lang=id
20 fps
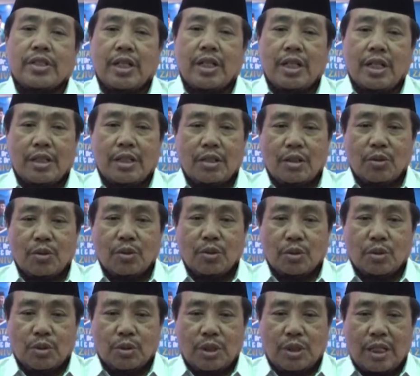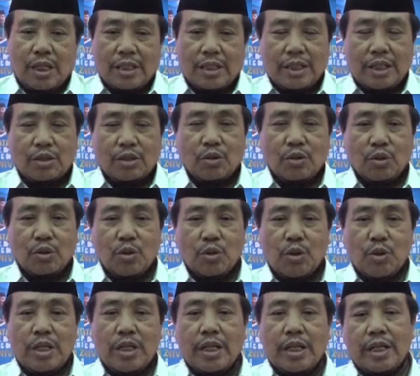Salah, tu, salah satu
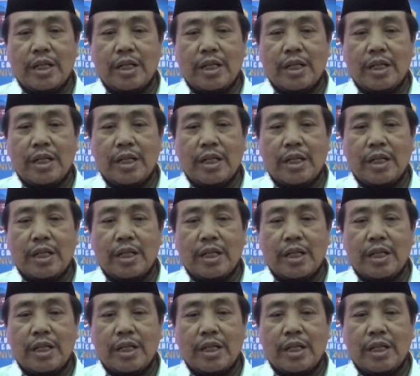tujuan